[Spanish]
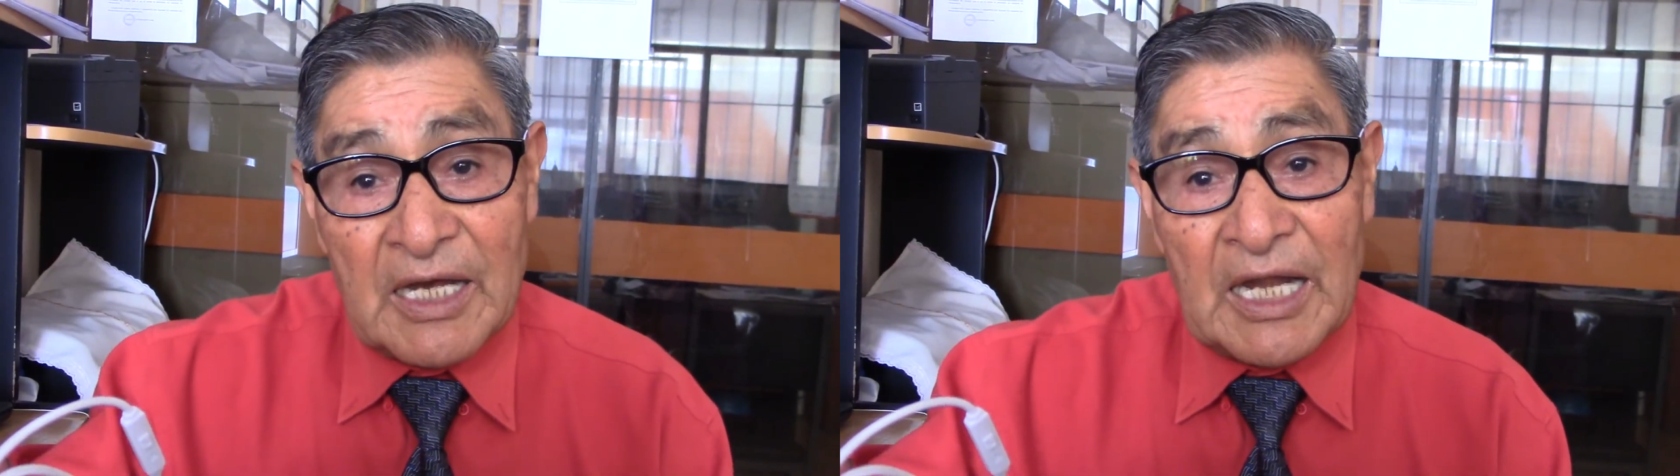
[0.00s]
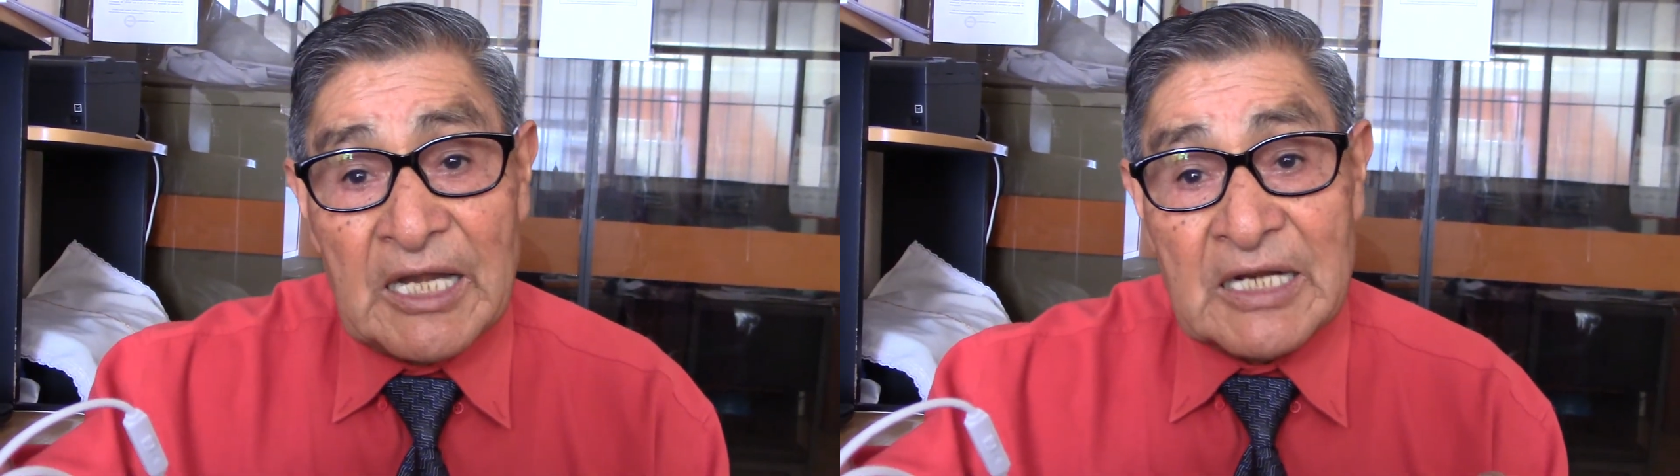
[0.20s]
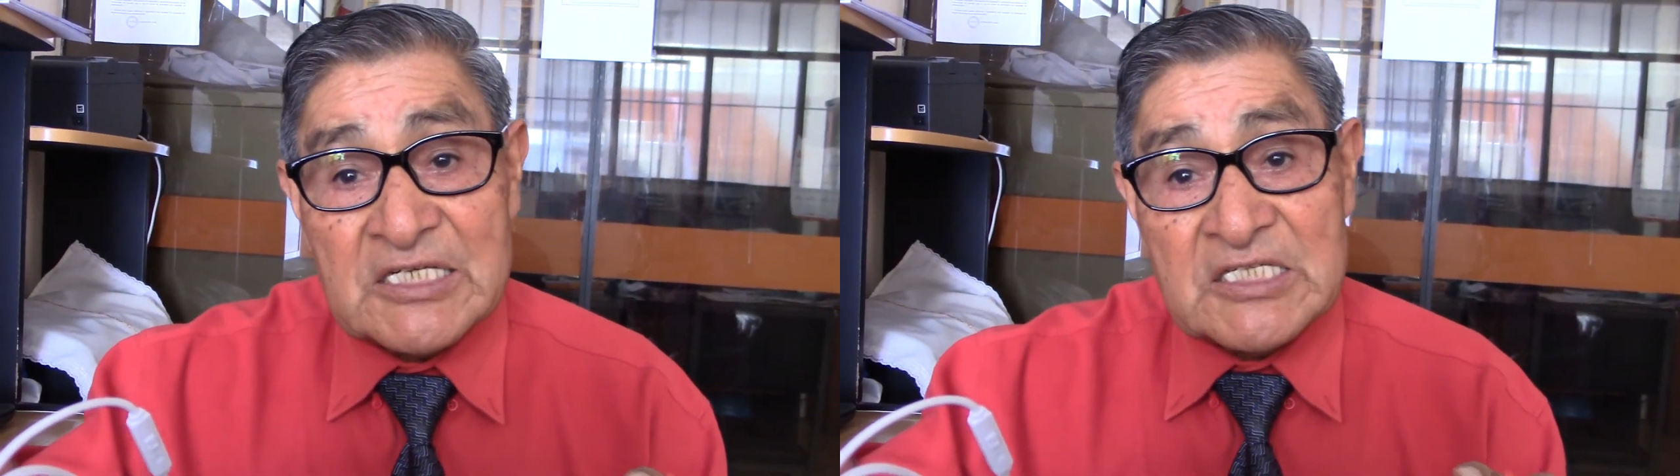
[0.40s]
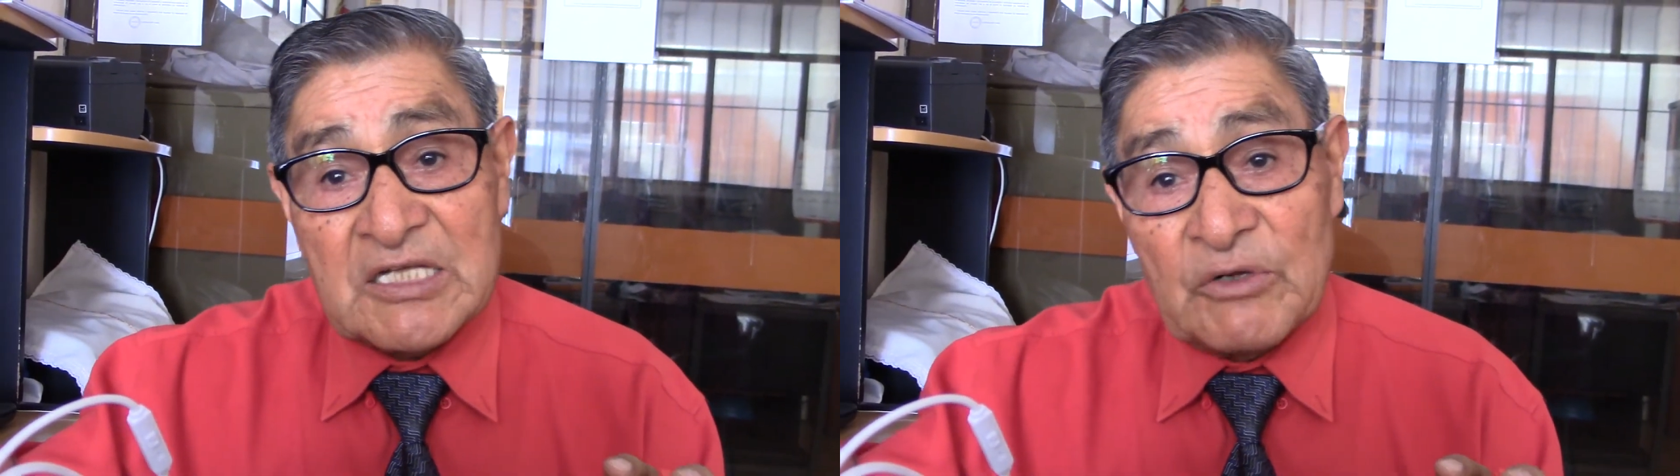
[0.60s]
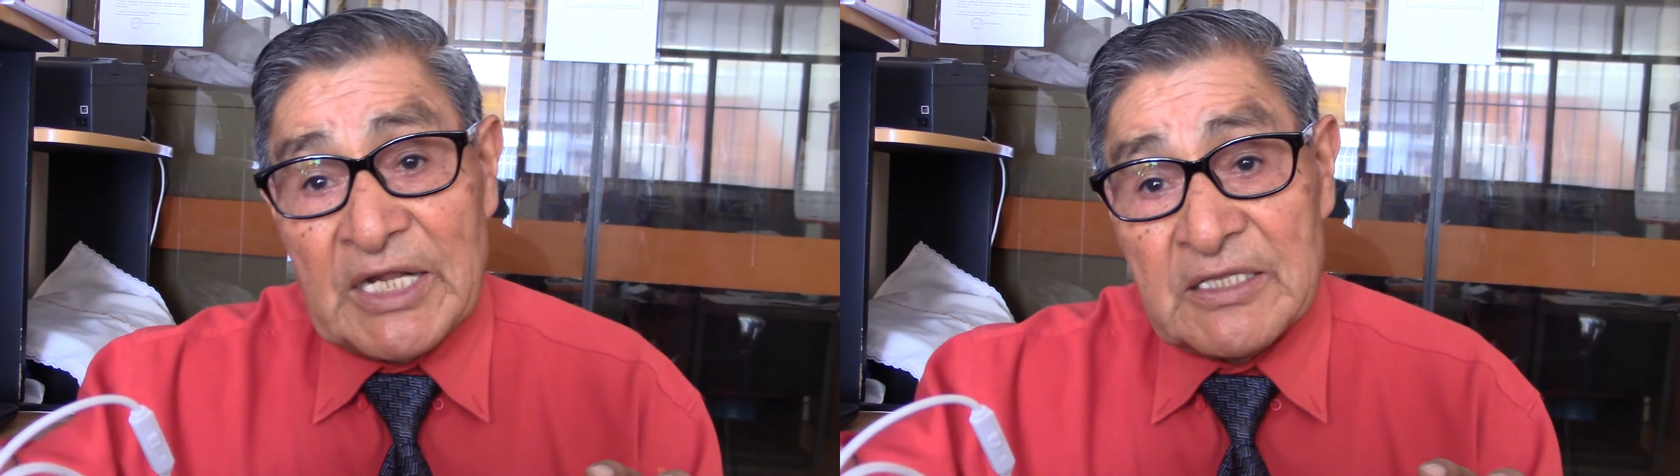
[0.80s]
al
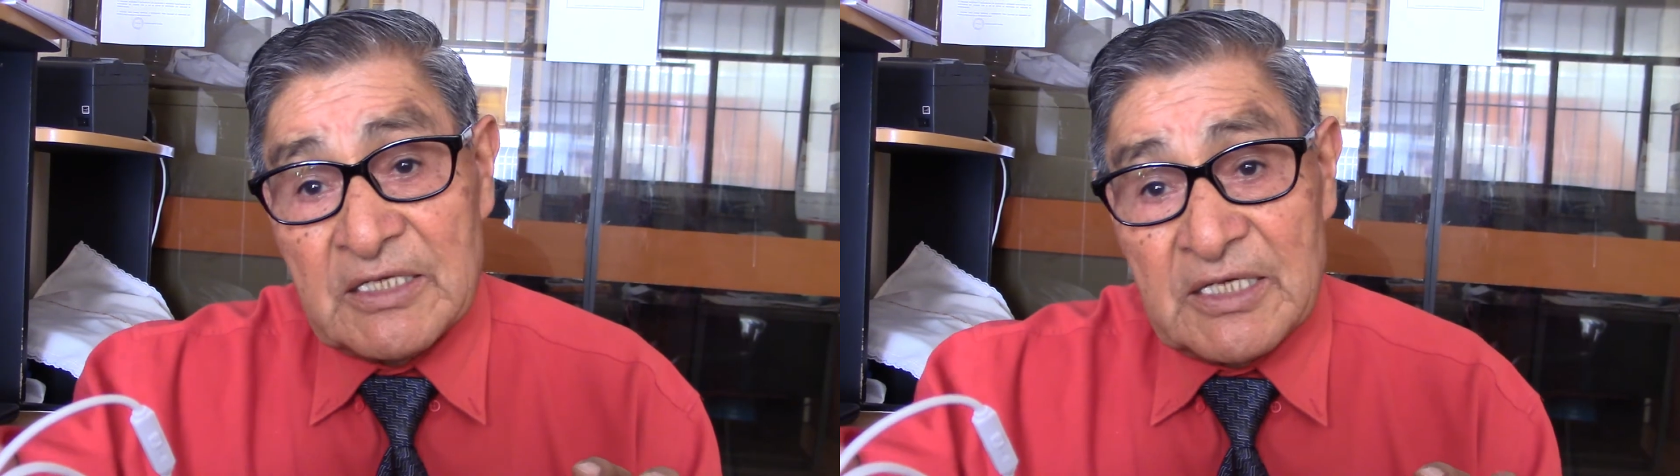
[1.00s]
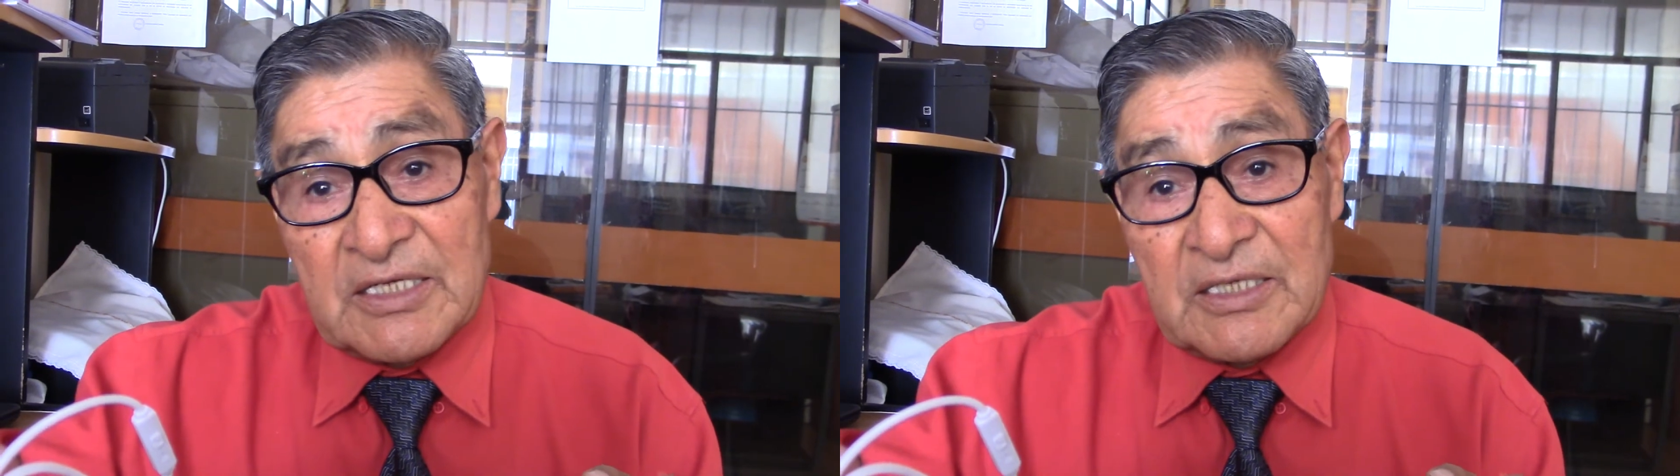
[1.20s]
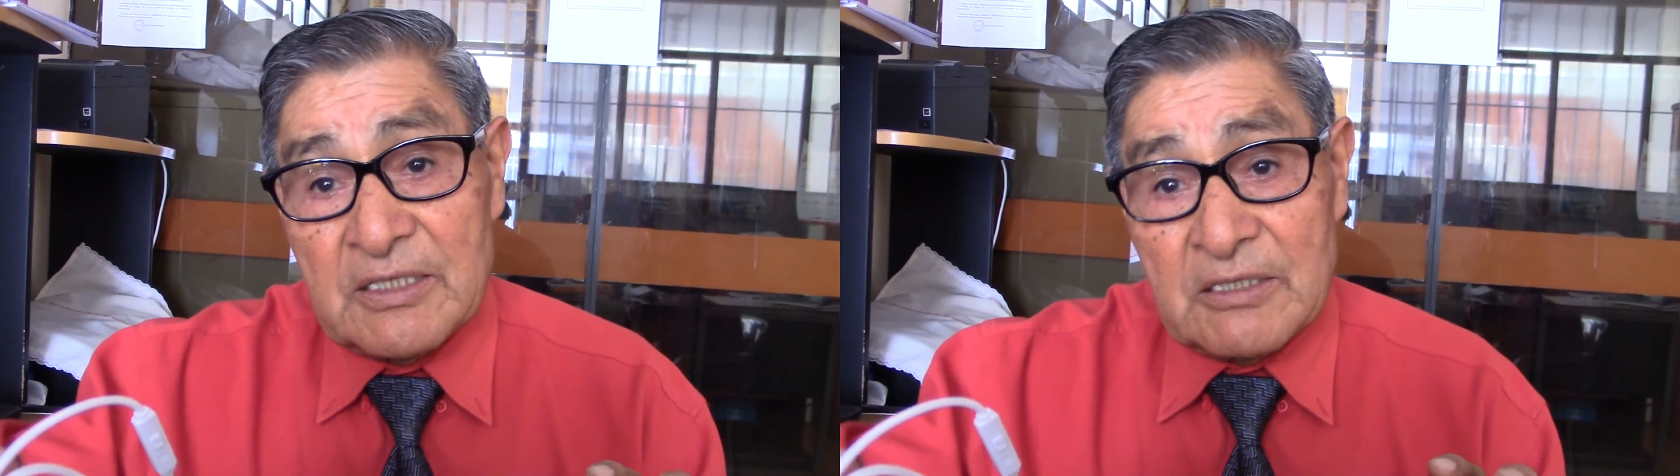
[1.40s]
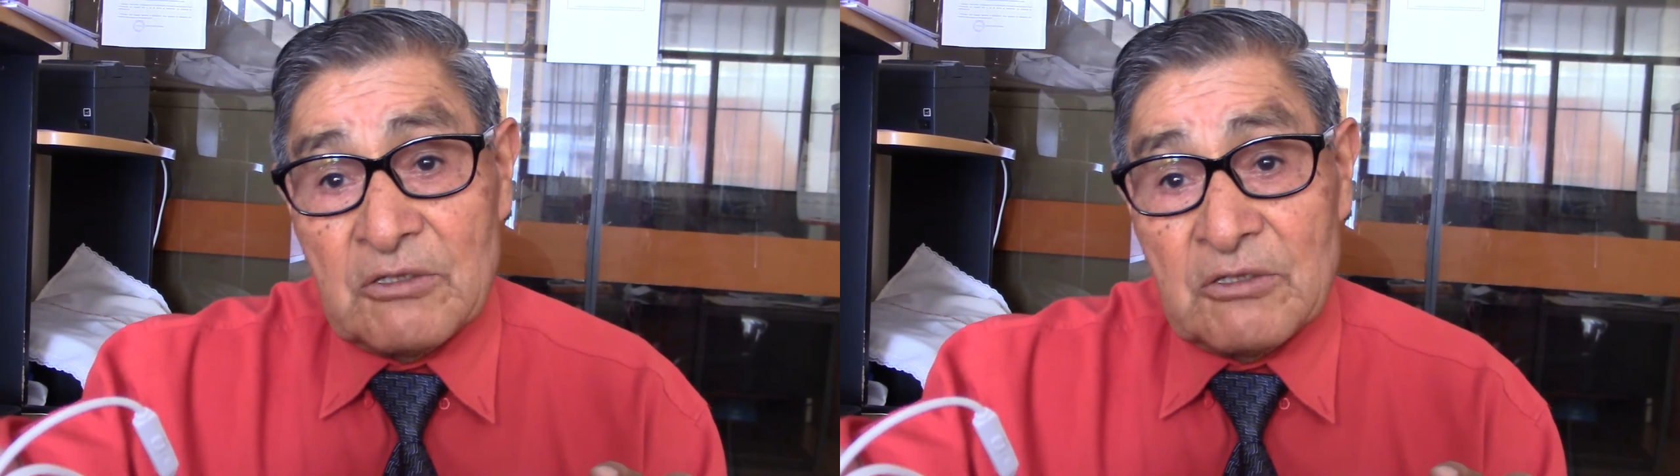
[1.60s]
restaurante que,